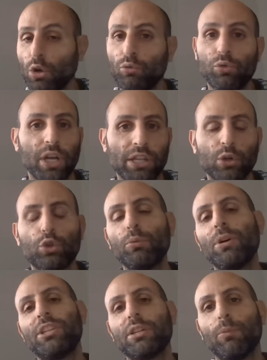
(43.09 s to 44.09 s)
vous gagnez
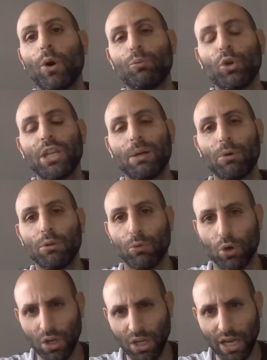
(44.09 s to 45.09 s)
automatiquement un mois
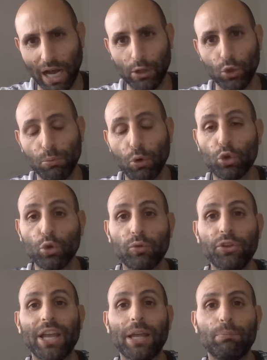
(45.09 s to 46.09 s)
d'abonnement à nos pronos
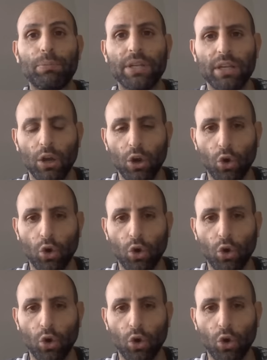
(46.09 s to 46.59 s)
VIP.